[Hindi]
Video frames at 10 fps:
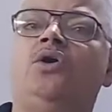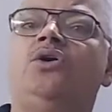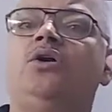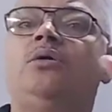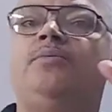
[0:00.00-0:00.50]

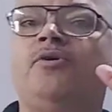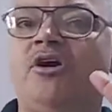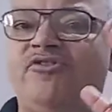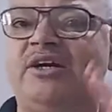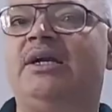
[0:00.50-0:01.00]
और
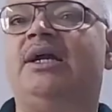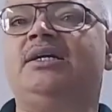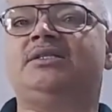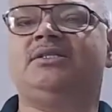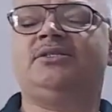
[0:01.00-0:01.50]
प्रॉफिट
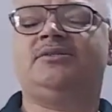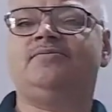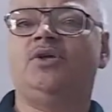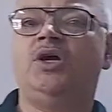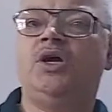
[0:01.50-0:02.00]
लॉस
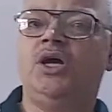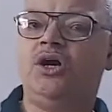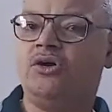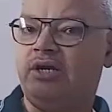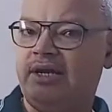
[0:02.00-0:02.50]

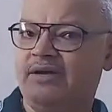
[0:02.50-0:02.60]
और